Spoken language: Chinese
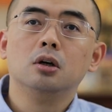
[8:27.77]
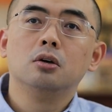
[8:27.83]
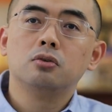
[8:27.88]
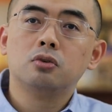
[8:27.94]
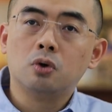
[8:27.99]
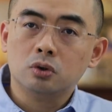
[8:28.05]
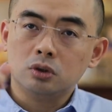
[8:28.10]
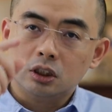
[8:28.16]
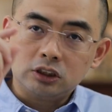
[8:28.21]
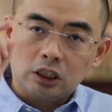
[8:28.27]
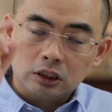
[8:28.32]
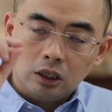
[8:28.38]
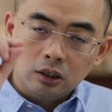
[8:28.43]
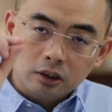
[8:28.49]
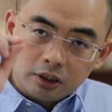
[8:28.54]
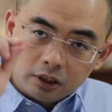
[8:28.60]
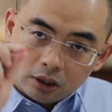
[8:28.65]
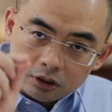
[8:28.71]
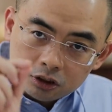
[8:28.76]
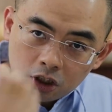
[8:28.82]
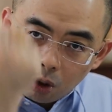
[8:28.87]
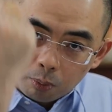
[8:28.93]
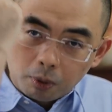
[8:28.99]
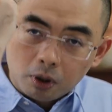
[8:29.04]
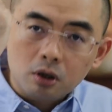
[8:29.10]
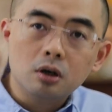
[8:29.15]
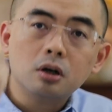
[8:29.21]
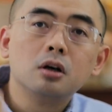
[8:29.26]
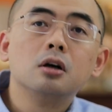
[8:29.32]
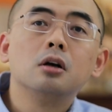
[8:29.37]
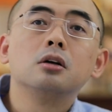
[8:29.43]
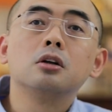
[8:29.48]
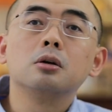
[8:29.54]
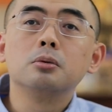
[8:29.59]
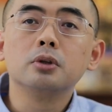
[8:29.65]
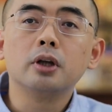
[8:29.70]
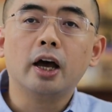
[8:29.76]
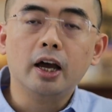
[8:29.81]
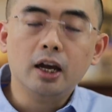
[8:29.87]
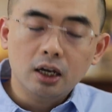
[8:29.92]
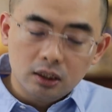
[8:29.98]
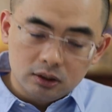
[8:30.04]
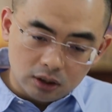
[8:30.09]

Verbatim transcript: 最后呢找到了这个窍门儿，对不对？